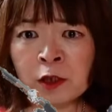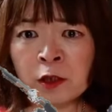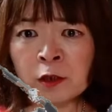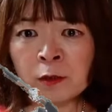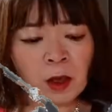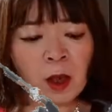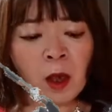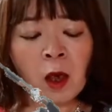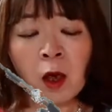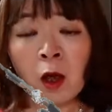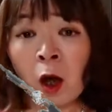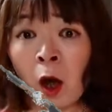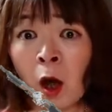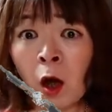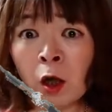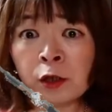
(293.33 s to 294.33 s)
ます。
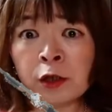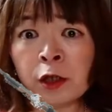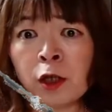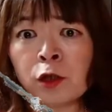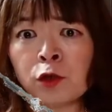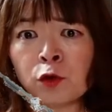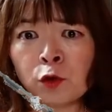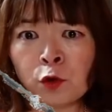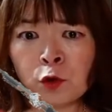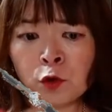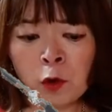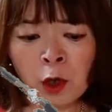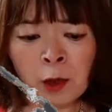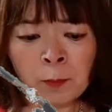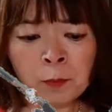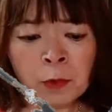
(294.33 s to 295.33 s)
カーチェイスの
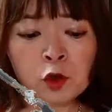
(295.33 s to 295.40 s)
末、